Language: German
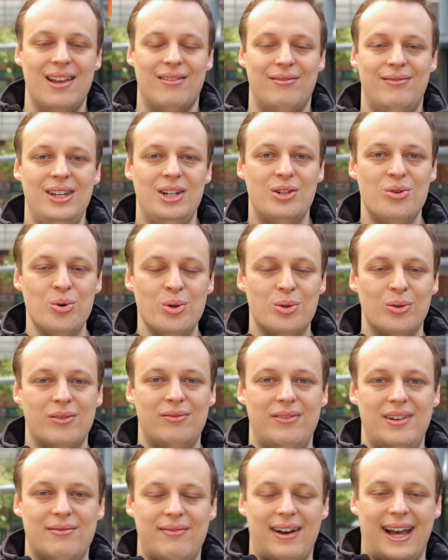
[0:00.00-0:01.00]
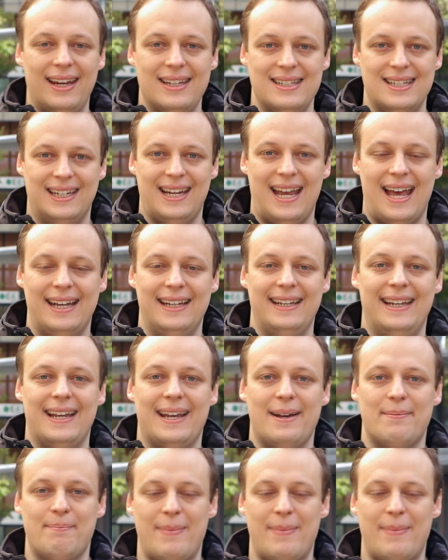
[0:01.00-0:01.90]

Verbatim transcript: Wie gut und wie weich kann der